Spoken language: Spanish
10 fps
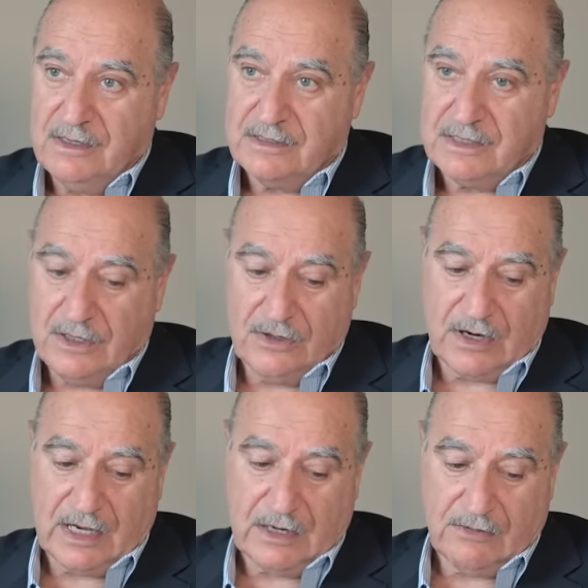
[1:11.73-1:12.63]
sino
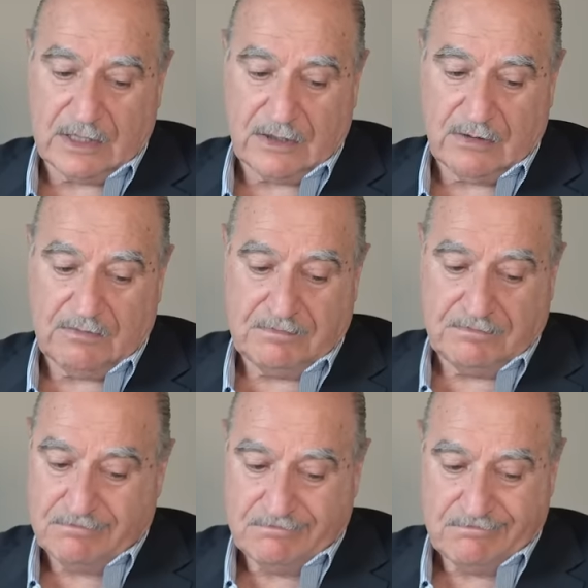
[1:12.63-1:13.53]
que nuestro
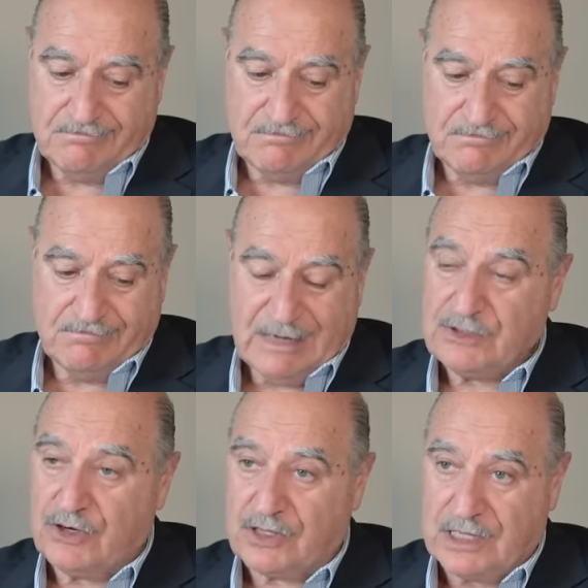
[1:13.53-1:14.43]

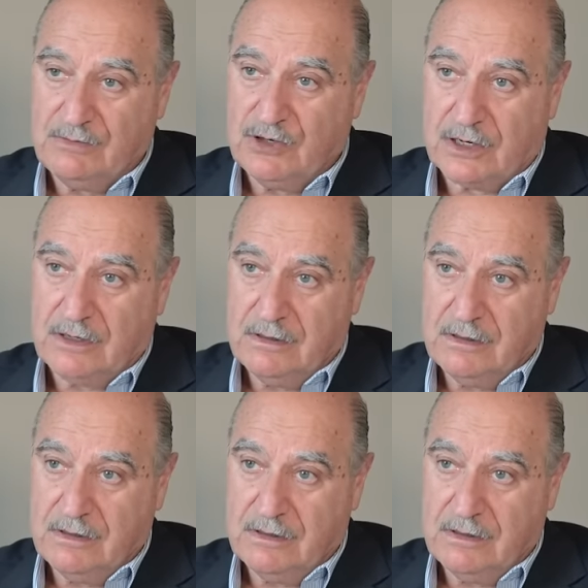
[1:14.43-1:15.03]
mayor temor